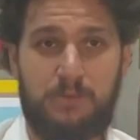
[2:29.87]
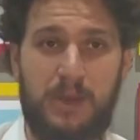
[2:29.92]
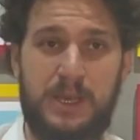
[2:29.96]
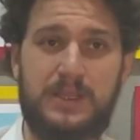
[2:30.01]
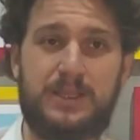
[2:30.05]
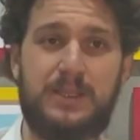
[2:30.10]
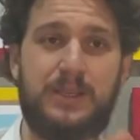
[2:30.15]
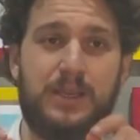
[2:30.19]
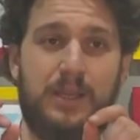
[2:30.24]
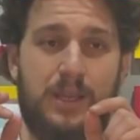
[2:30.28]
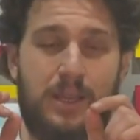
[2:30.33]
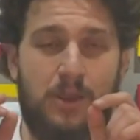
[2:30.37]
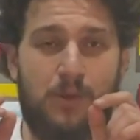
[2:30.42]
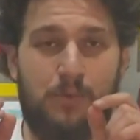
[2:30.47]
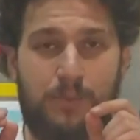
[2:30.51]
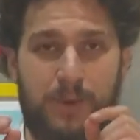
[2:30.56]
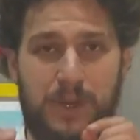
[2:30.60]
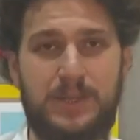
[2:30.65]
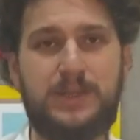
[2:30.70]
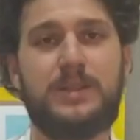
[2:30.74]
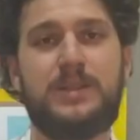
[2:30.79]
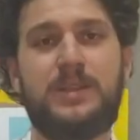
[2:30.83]
Mas eu
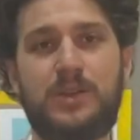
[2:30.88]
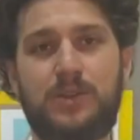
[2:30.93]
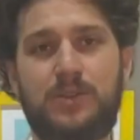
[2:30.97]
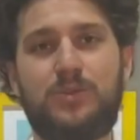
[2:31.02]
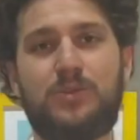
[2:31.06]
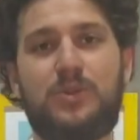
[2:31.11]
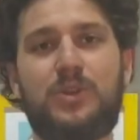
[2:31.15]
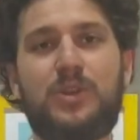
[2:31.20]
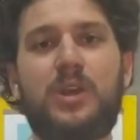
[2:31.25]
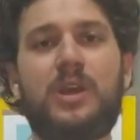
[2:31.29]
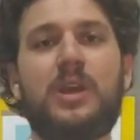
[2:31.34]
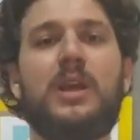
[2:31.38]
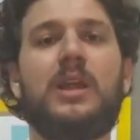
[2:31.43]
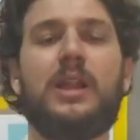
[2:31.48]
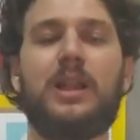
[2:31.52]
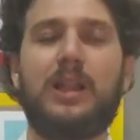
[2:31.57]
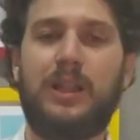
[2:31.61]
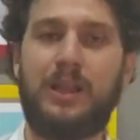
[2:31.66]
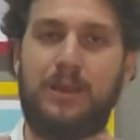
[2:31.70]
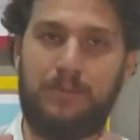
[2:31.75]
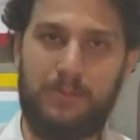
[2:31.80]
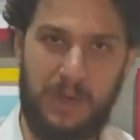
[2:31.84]
preciso te
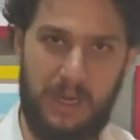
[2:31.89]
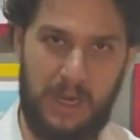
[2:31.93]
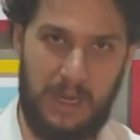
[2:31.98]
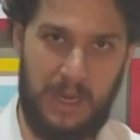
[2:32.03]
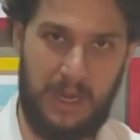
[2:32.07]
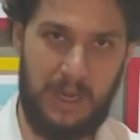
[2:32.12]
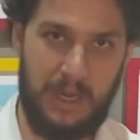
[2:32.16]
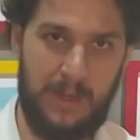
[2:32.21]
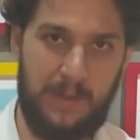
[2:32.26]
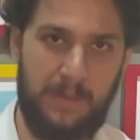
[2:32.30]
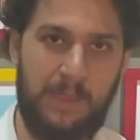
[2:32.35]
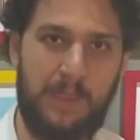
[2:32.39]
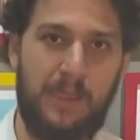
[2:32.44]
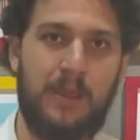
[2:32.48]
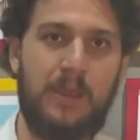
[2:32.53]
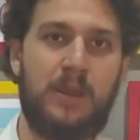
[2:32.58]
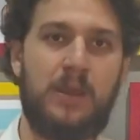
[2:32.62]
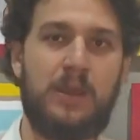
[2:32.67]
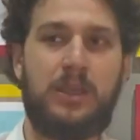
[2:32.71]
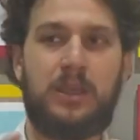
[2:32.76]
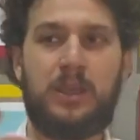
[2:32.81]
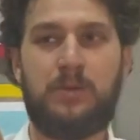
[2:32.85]
lembrar
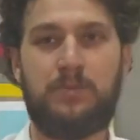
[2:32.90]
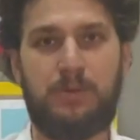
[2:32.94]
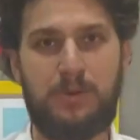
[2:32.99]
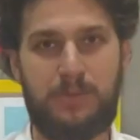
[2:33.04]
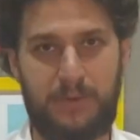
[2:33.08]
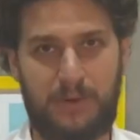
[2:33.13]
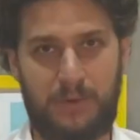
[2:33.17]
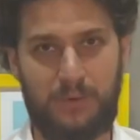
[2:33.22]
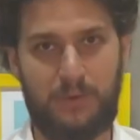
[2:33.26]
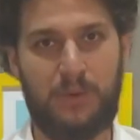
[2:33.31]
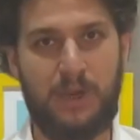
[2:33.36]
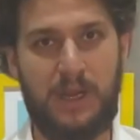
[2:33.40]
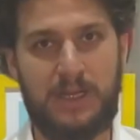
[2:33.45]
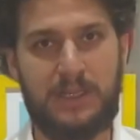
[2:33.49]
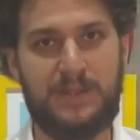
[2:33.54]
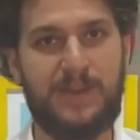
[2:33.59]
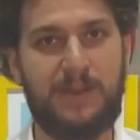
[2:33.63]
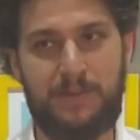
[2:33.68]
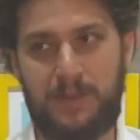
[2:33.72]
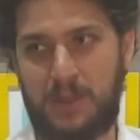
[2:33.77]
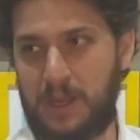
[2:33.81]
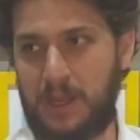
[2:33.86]
que em primeiro lugar
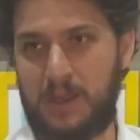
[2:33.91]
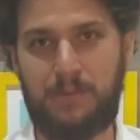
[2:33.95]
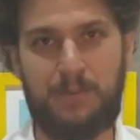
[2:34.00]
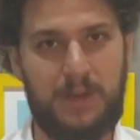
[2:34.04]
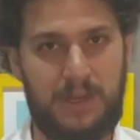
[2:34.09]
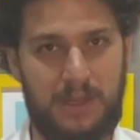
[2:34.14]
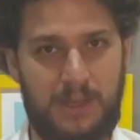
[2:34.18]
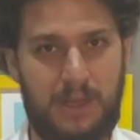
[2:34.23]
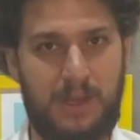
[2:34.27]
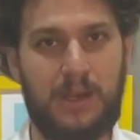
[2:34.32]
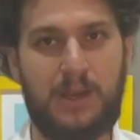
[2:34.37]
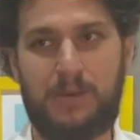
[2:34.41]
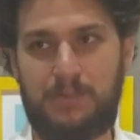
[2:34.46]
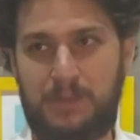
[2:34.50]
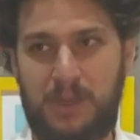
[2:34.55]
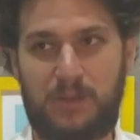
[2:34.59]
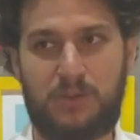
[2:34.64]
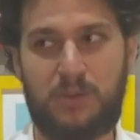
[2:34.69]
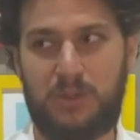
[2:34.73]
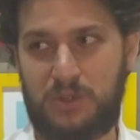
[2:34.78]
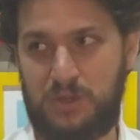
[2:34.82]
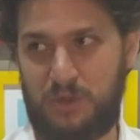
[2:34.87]
você vai ter que aprender a
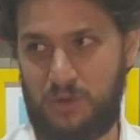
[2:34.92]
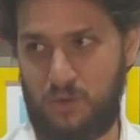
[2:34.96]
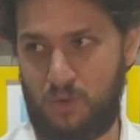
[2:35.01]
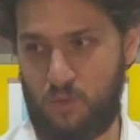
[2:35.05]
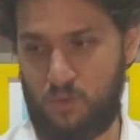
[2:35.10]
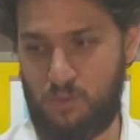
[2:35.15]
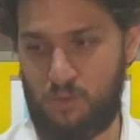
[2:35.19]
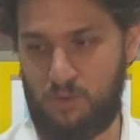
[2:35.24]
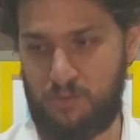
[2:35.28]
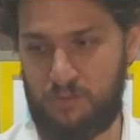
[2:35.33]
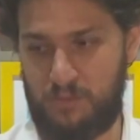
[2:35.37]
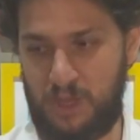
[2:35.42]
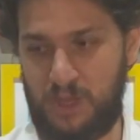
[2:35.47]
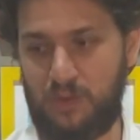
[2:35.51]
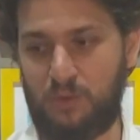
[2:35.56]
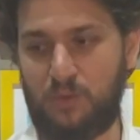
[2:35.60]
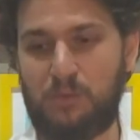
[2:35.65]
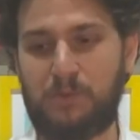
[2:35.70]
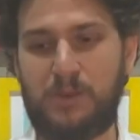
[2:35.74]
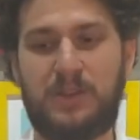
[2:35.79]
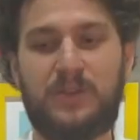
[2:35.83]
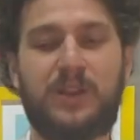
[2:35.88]
caminhar sozinho em algum
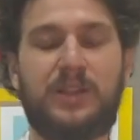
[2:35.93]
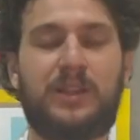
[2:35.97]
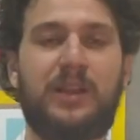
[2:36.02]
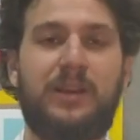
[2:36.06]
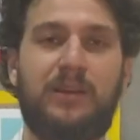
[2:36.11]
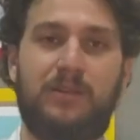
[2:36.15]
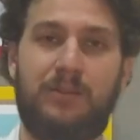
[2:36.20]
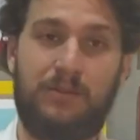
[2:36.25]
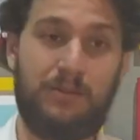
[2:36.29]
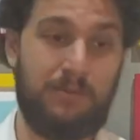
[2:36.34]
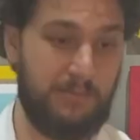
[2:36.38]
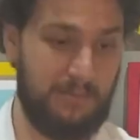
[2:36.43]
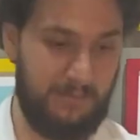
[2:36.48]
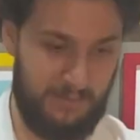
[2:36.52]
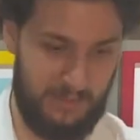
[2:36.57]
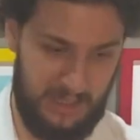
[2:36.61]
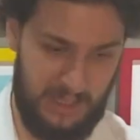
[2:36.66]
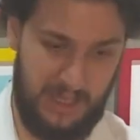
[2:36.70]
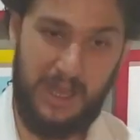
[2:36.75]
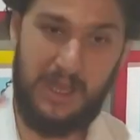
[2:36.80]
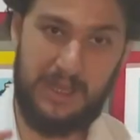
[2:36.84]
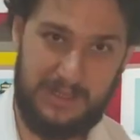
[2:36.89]
momento, mas vai ter, tá,
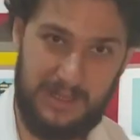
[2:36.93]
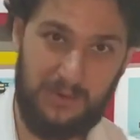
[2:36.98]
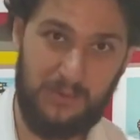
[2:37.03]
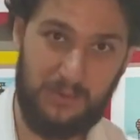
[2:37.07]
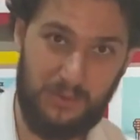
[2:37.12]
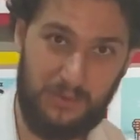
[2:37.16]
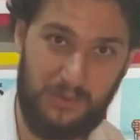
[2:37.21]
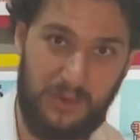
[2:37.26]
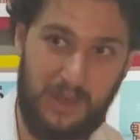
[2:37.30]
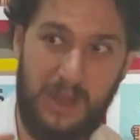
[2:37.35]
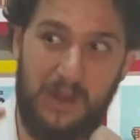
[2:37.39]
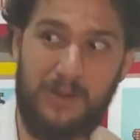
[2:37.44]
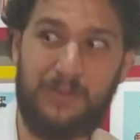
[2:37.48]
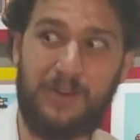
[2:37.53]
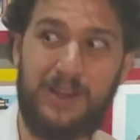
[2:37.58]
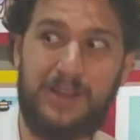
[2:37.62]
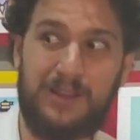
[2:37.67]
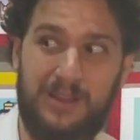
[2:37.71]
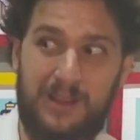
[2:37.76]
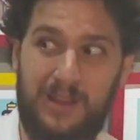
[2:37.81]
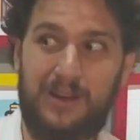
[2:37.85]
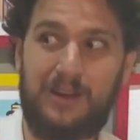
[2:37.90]
e em segundo lugar
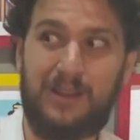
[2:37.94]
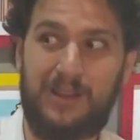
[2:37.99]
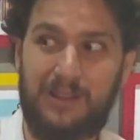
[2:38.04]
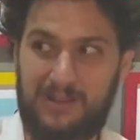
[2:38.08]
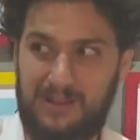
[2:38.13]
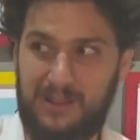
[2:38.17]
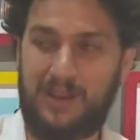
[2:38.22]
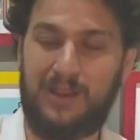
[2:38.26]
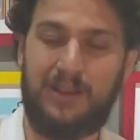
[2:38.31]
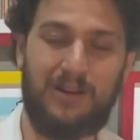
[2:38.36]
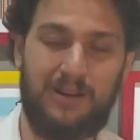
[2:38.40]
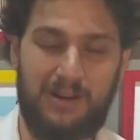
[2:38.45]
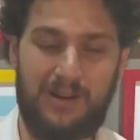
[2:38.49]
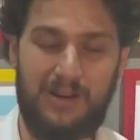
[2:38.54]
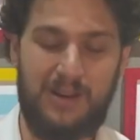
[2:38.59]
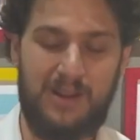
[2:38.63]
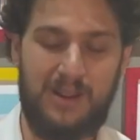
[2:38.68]
vai ter que ter